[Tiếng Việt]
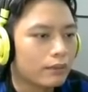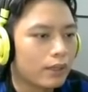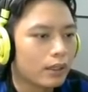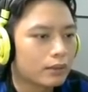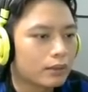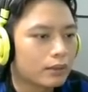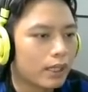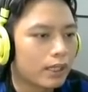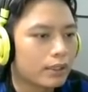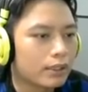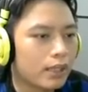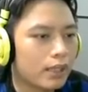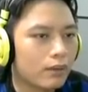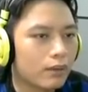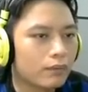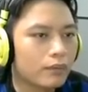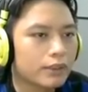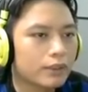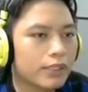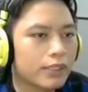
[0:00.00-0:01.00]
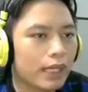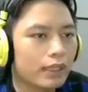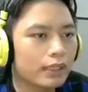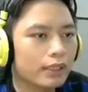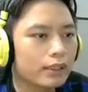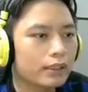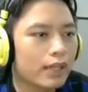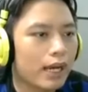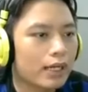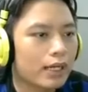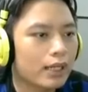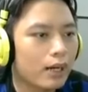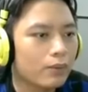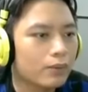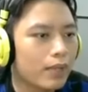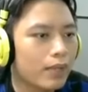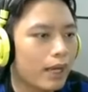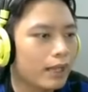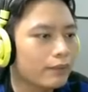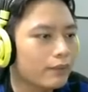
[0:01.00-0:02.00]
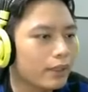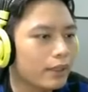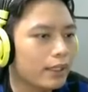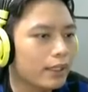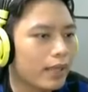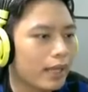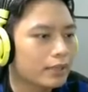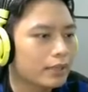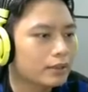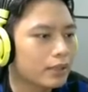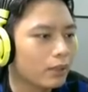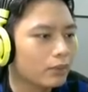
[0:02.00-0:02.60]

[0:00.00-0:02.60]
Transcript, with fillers: Vâng, thành công và chặn đến tất cả không đến và Lila